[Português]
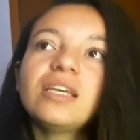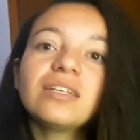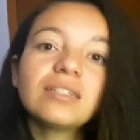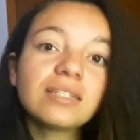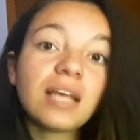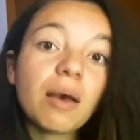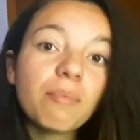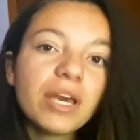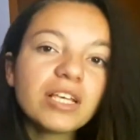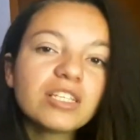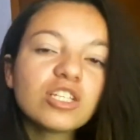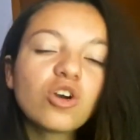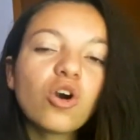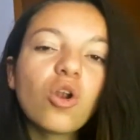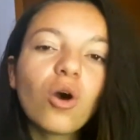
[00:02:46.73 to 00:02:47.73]
tem que saber
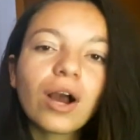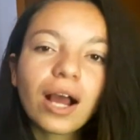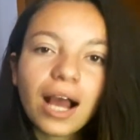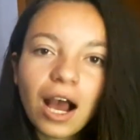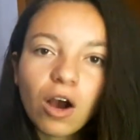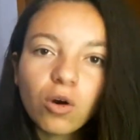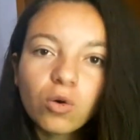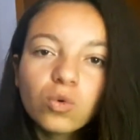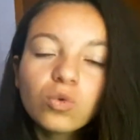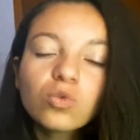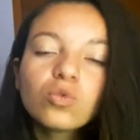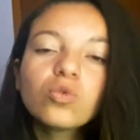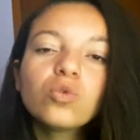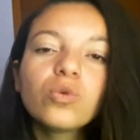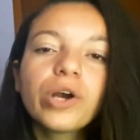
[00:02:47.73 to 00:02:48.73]
se colocar
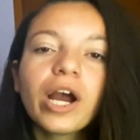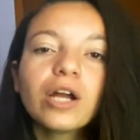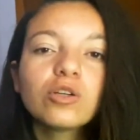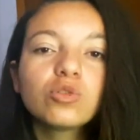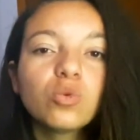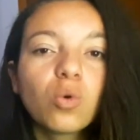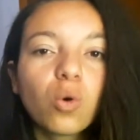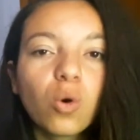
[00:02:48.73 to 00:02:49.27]
um no lugar do